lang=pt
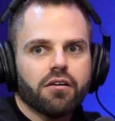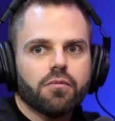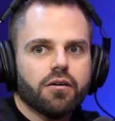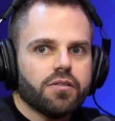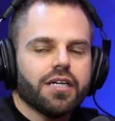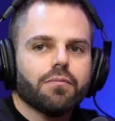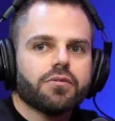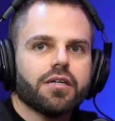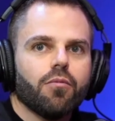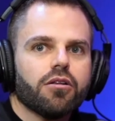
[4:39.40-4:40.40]
Exemplo,
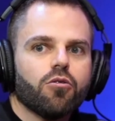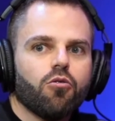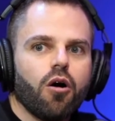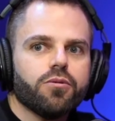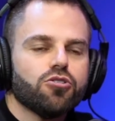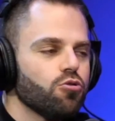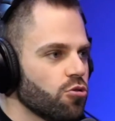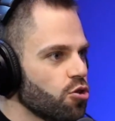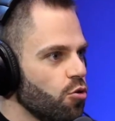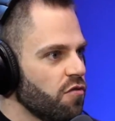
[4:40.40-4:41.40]
você bota um copo de suco
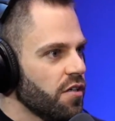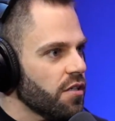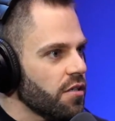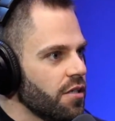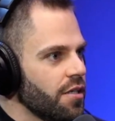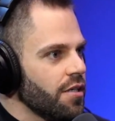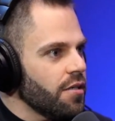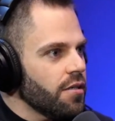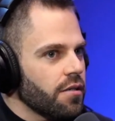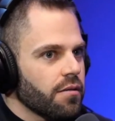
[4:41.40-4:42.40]
de uva,
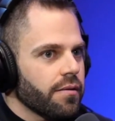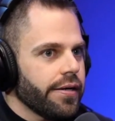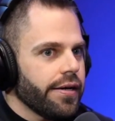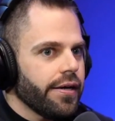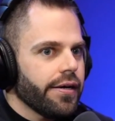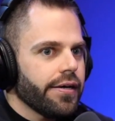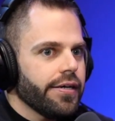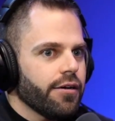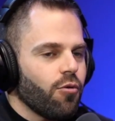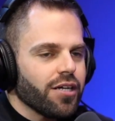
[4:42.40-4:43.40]
é,
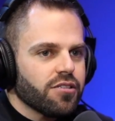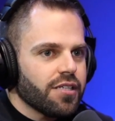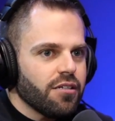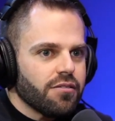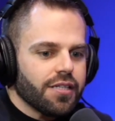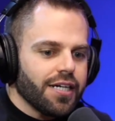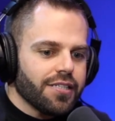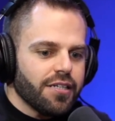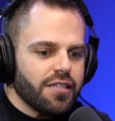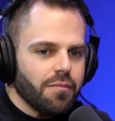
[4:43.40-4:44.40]
em 400,
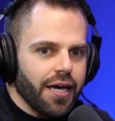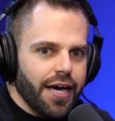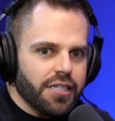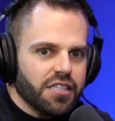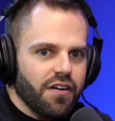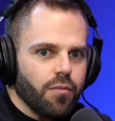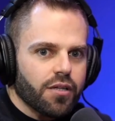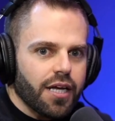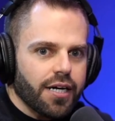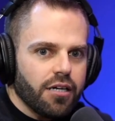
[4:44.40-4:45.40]
300 ml, você vai
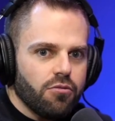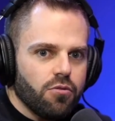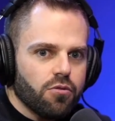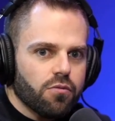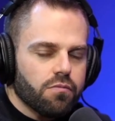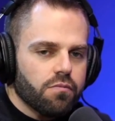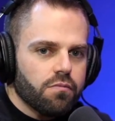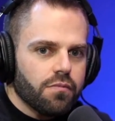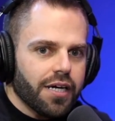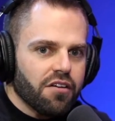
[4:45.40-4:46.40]
botar ali o
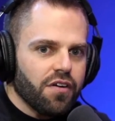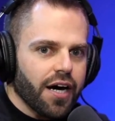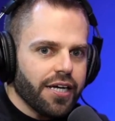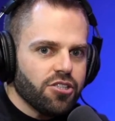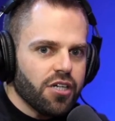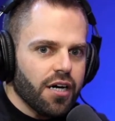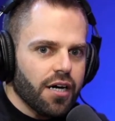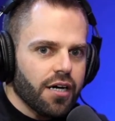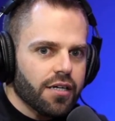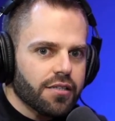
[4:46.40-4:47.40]
equivalente
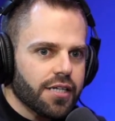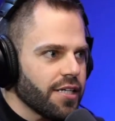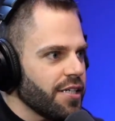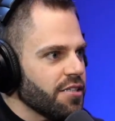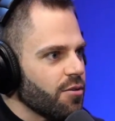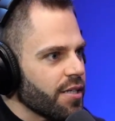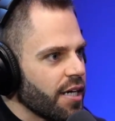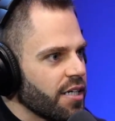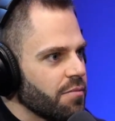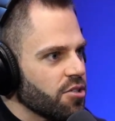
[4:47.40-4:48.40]
a 350
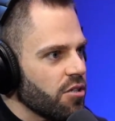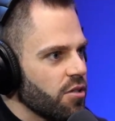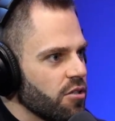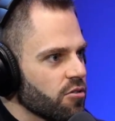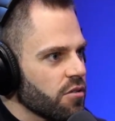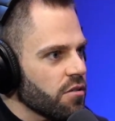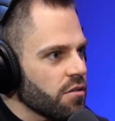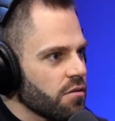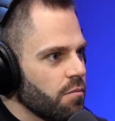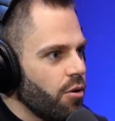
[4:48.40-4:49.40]
gramas de arroz.
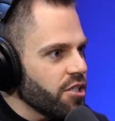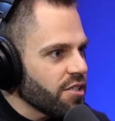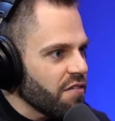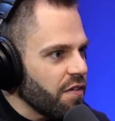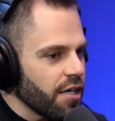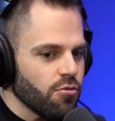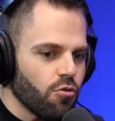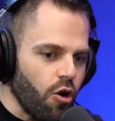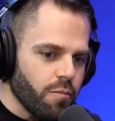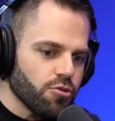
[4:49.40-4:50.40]
Pô, a gente tá falando um
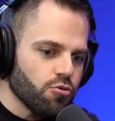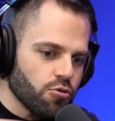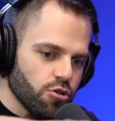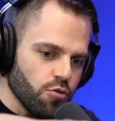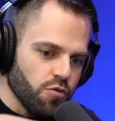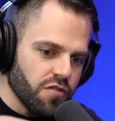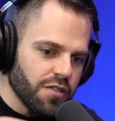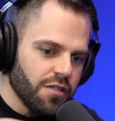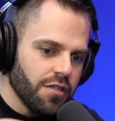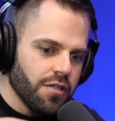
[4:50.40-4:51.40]
copo de suco de uva
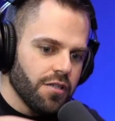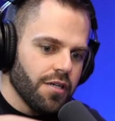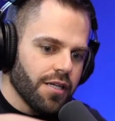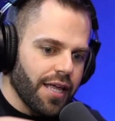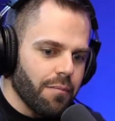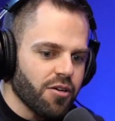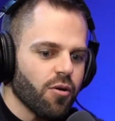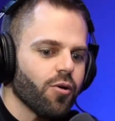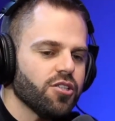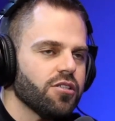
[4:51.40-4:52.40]
tem a mesma
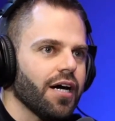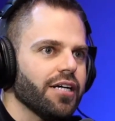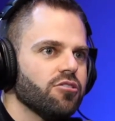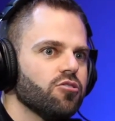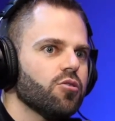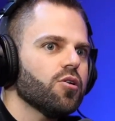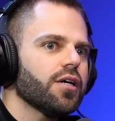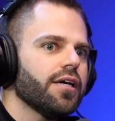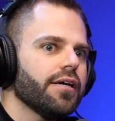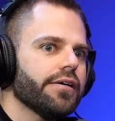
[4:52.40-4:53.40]
quantidade do
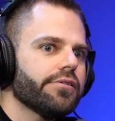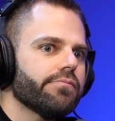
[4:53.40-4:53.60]
que